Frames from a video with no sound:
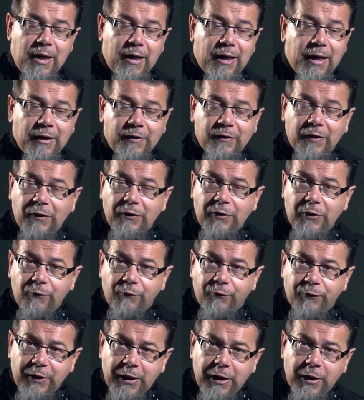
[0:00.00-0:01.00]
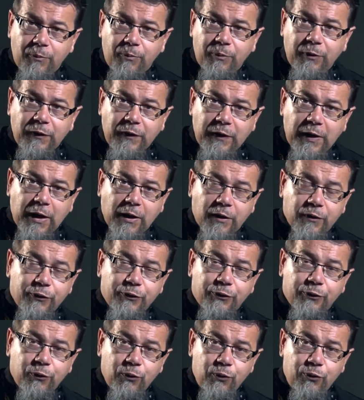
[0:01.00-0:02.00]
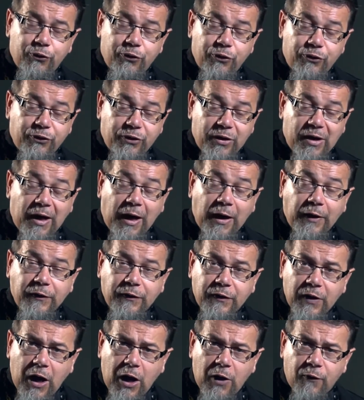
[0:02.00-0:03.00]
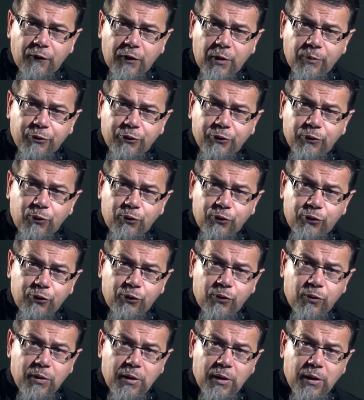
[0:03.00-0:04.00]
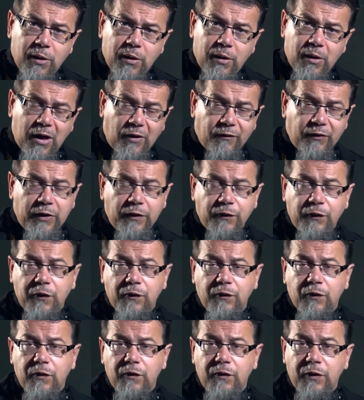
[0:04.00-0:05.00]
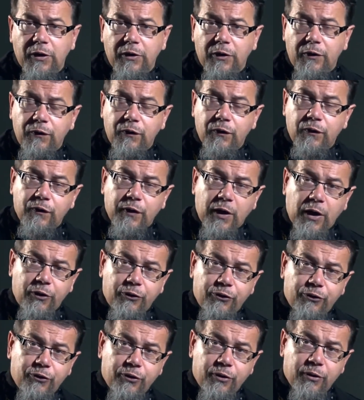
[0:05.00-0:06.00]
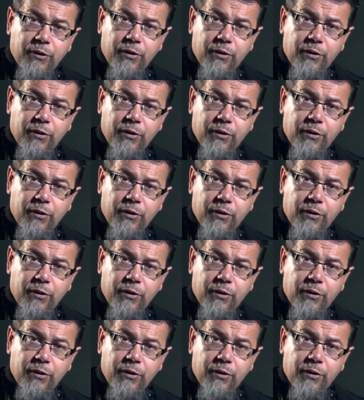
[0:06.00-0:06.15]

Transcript: Это не вы мне служите, а я вам служу. А вы идите и делайте так же